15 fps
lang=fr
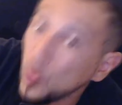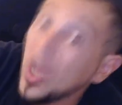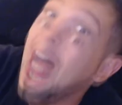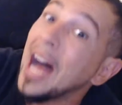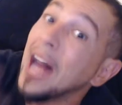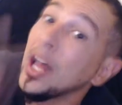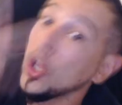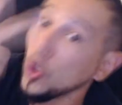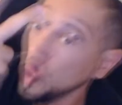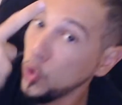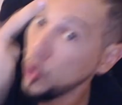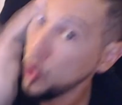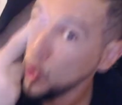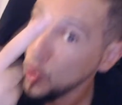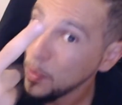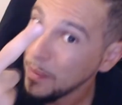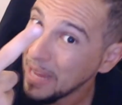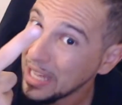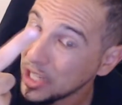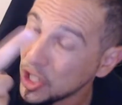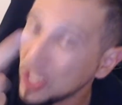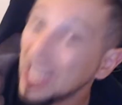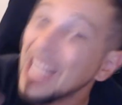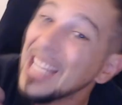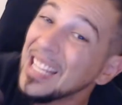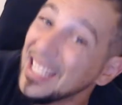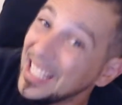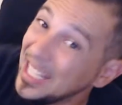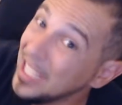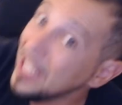à deux matchs
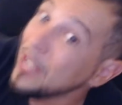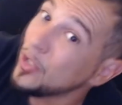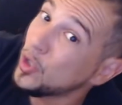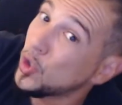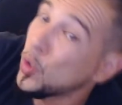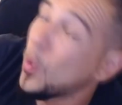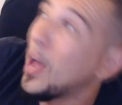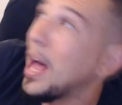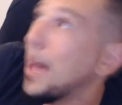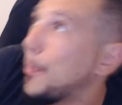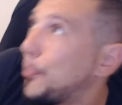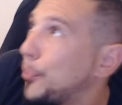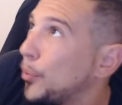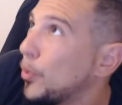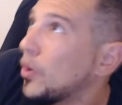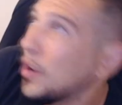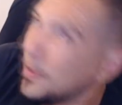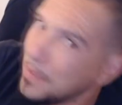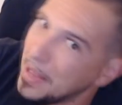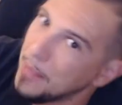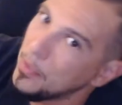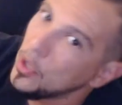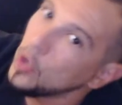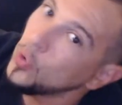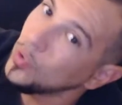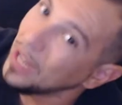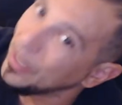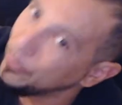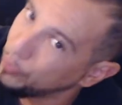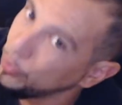qui sont un peu quand même de
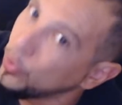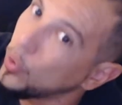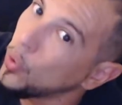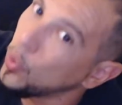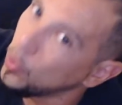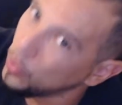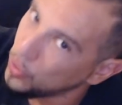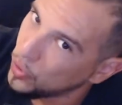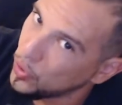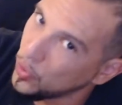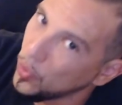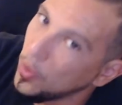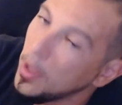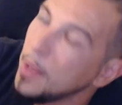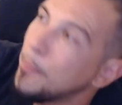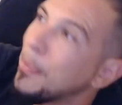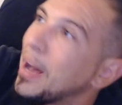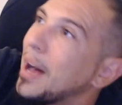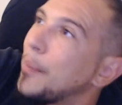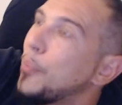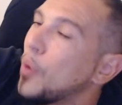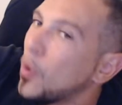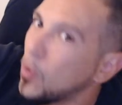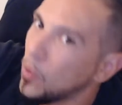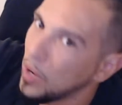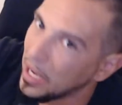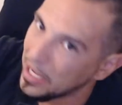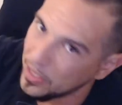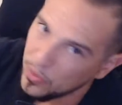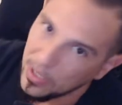la poudre aux yeux par rapport au
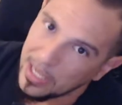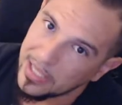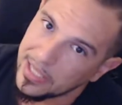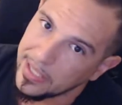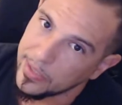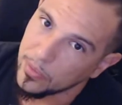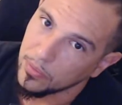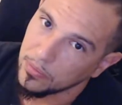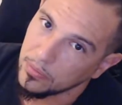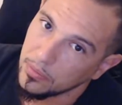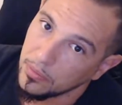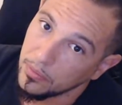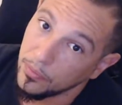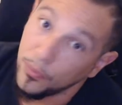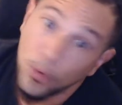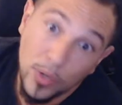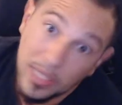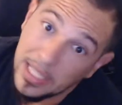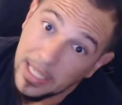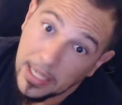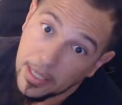reste de la saison. Faut le dire,